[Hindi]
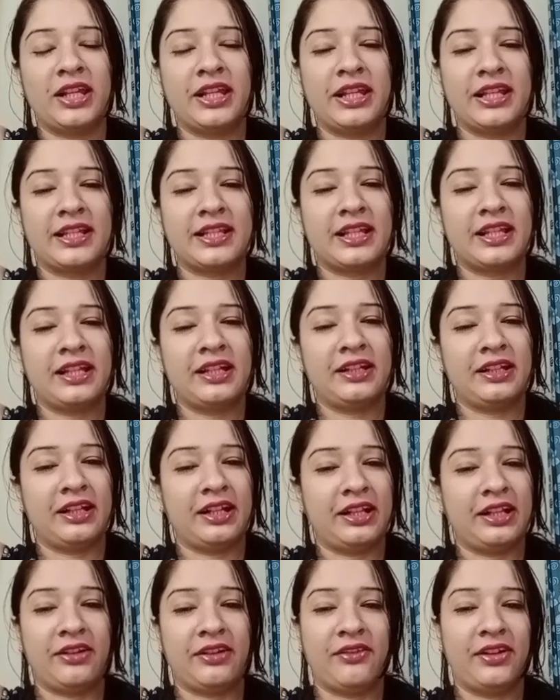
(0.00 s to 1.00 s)
तरीके से
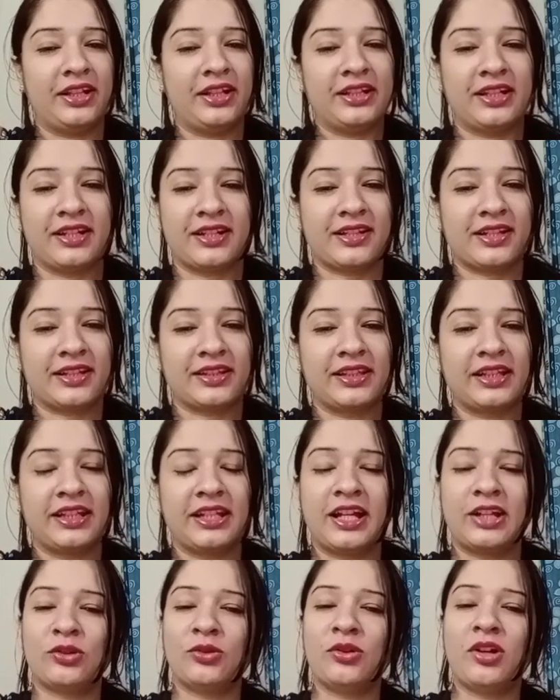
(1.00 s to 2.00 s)
अवेल कर सकते
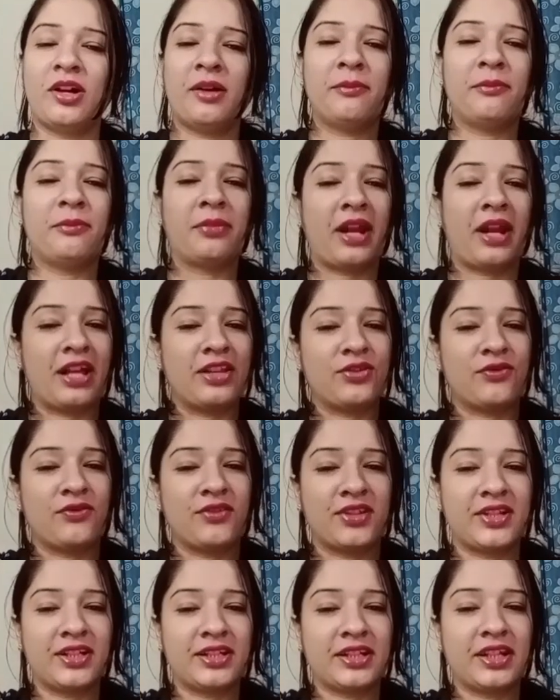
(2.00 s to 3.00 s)
हैं या तो आप ब्रांच
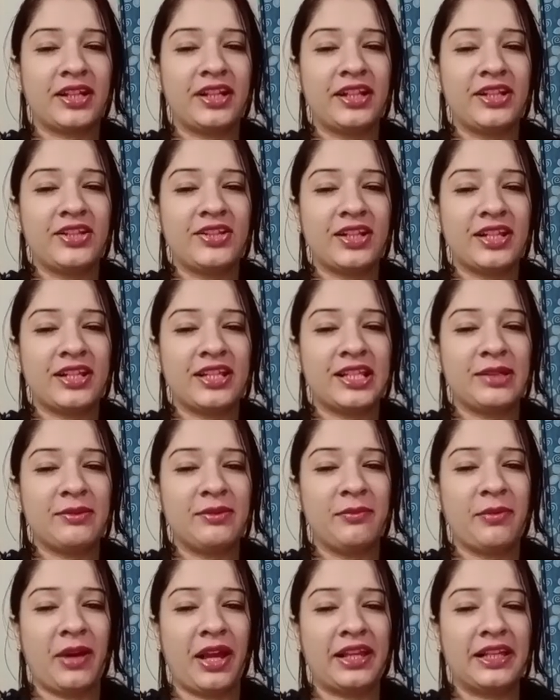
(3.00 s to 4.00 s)
विजिट कर लीजिए किसी
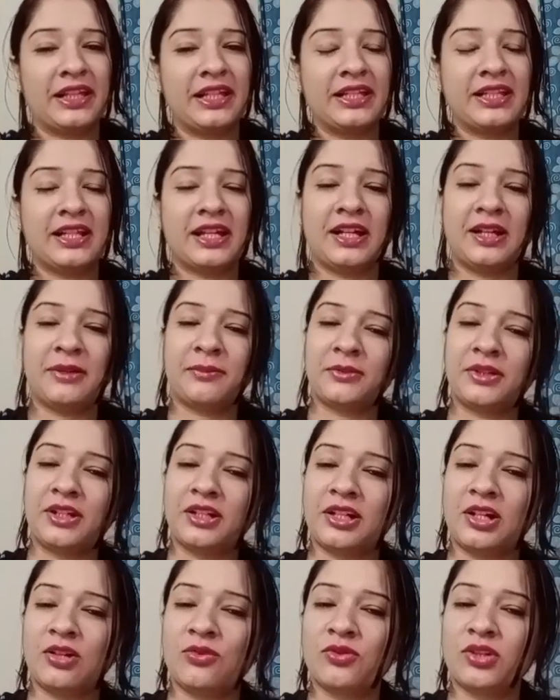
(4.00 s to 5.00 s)
भी बैंक की जहां आपका
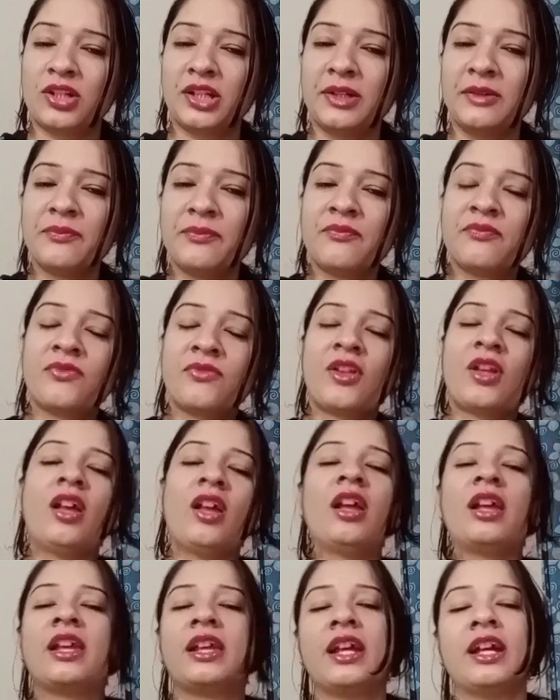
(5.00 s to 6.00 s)
अकाउंट है
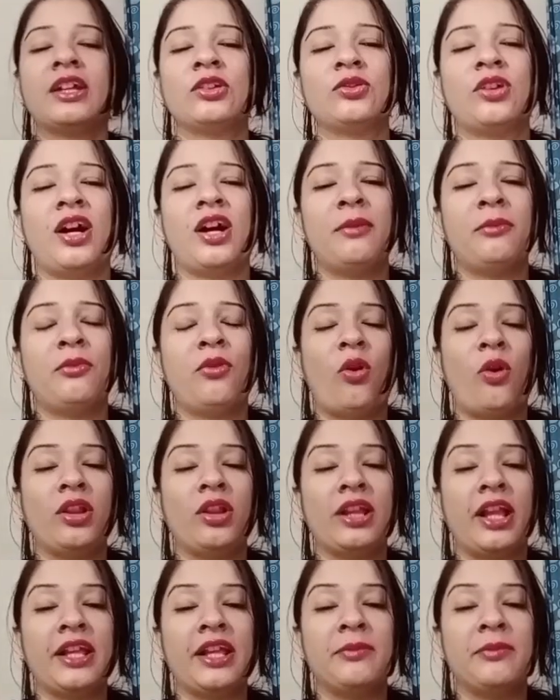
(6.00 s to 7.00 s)
या तो आप
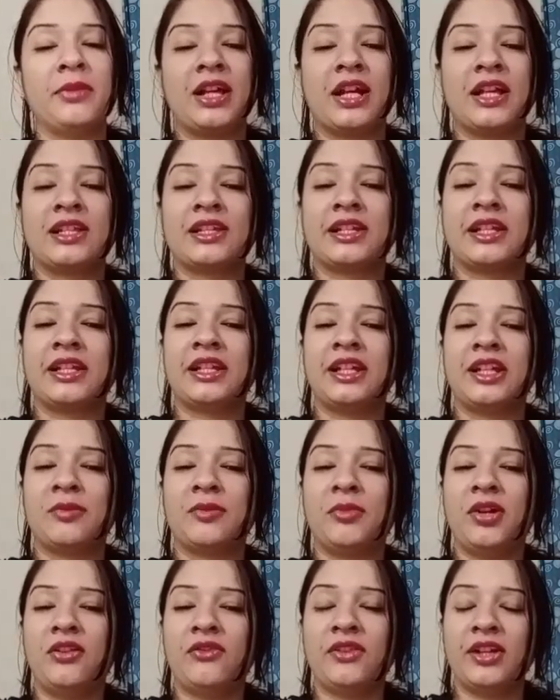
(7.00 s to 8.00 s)
ऑनलाइन भी आज की
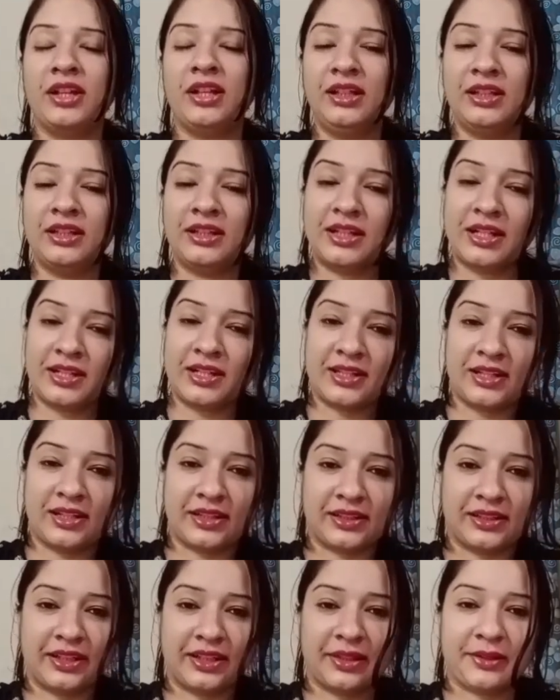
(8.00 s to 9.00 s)
डेट में अवेल कर
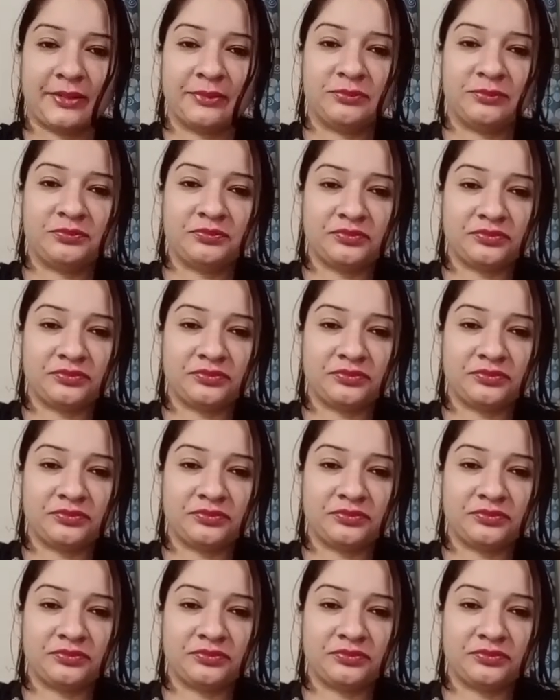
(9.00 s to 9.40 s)
सकते हैं